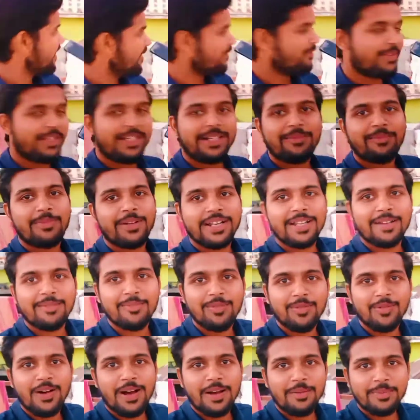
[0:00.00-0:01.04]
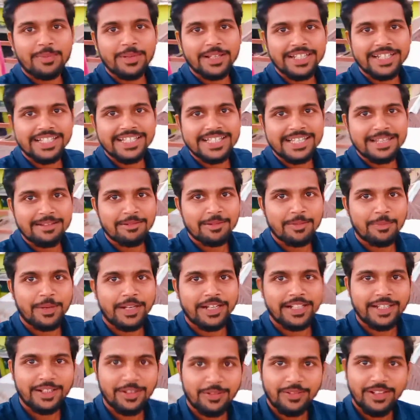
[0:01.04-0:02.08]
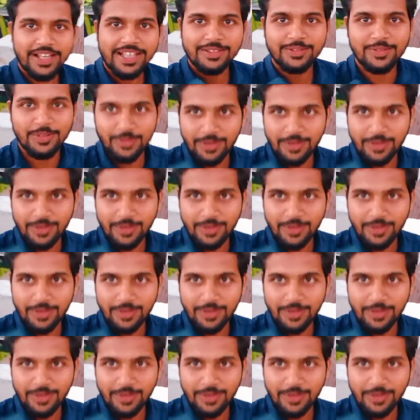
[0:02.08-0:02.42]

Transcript: देखिए मेरे बड़े अबू वहाँ पे नीचे में बैठे हुए हैं